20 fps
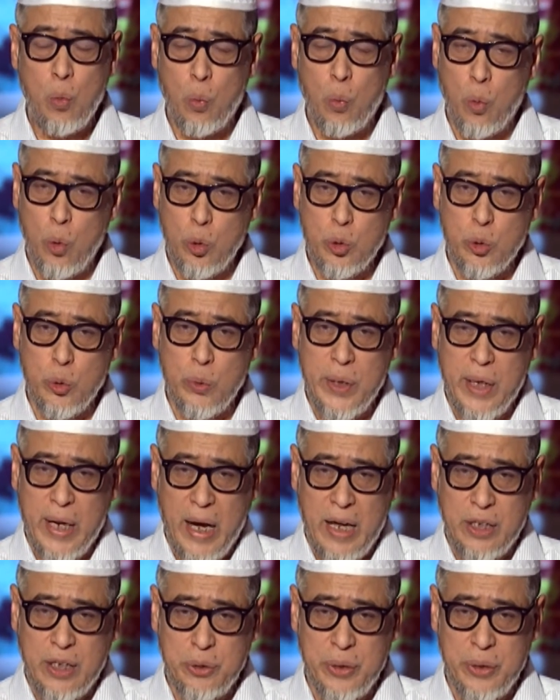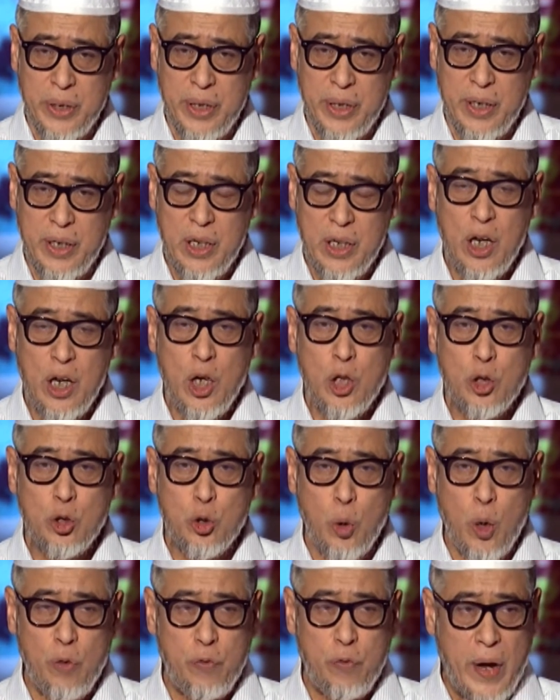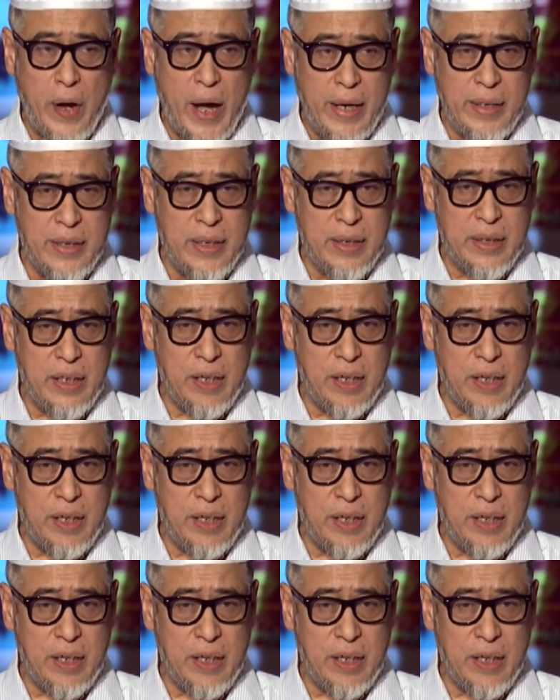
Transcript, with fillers: 五种感觉所反映